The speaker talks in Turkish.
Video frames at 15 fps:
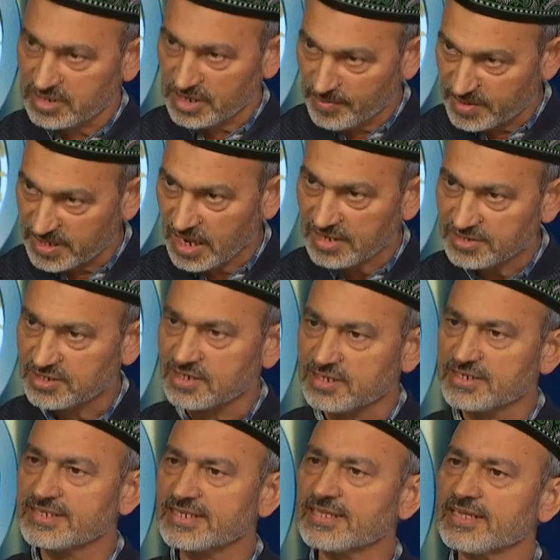Ramazan
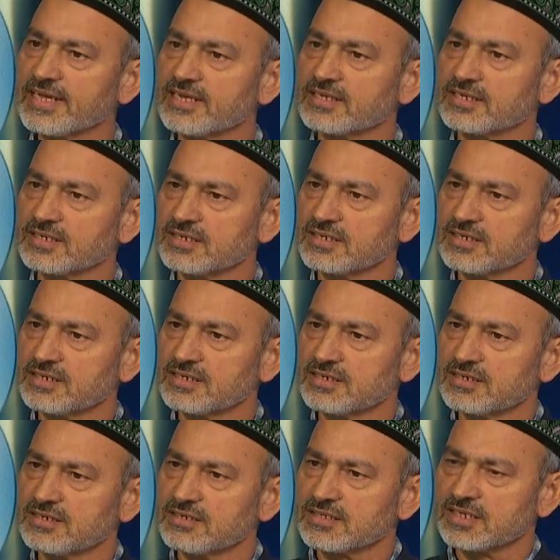şeklinde de,
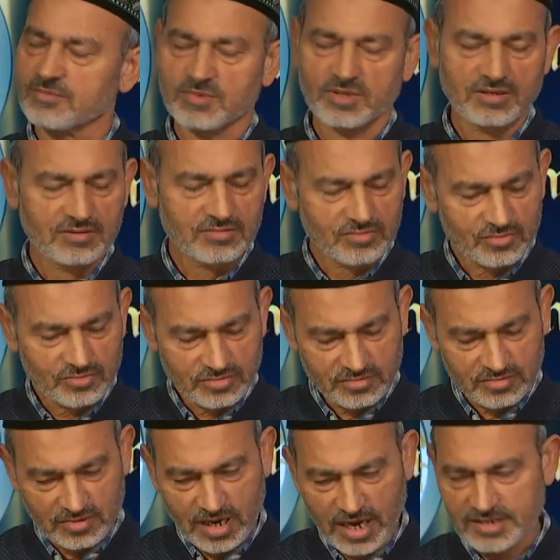Tamam
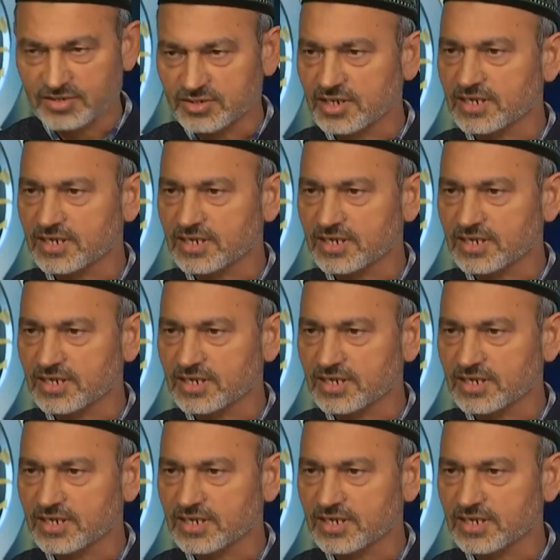o hacı